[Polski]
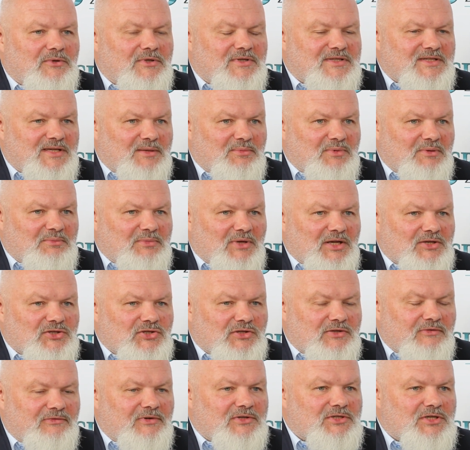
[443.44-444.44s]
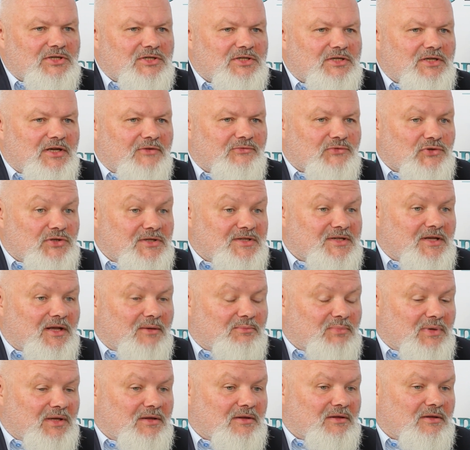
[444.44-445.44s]
Chcemy mieć 20,
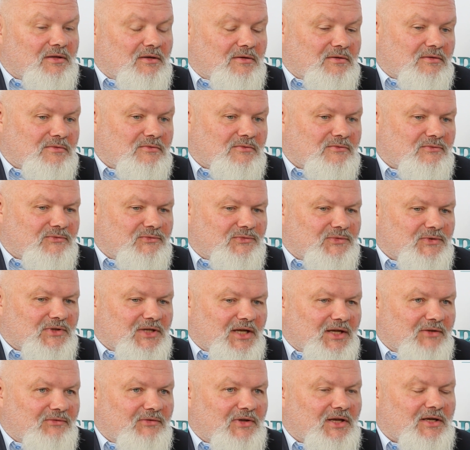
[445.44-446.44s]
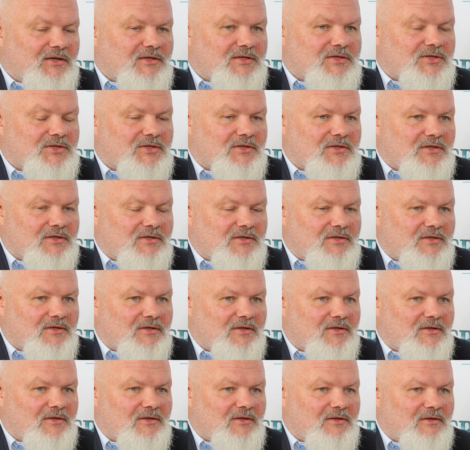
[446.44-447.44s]
wszystkie będą w największych,
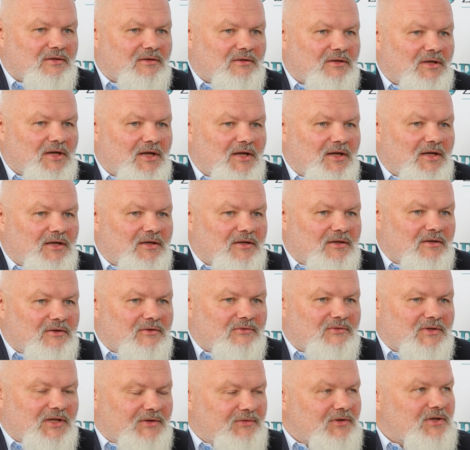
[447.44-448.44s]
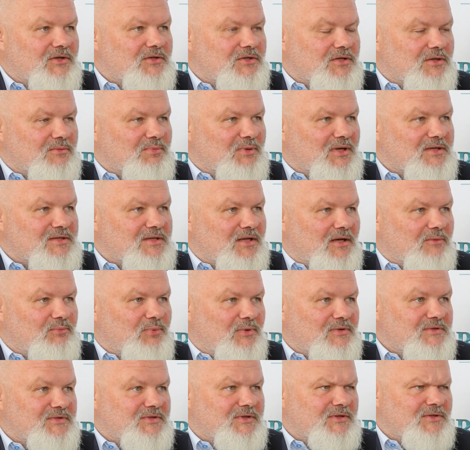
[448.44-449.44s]
w największych miastach
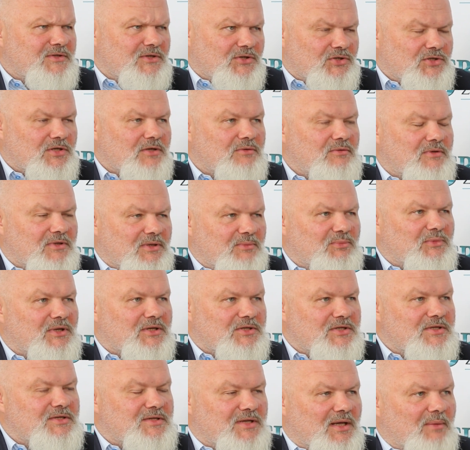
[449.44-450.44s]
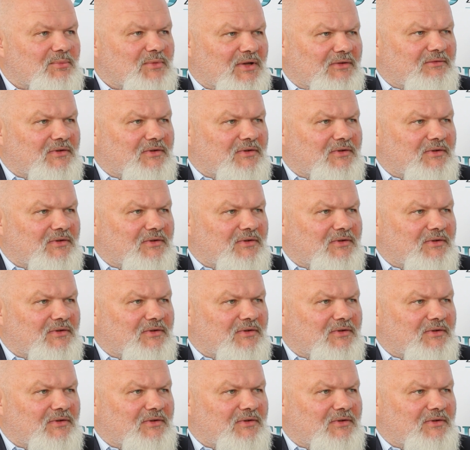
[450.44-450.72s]
Polski, ze szczególnym naciskiem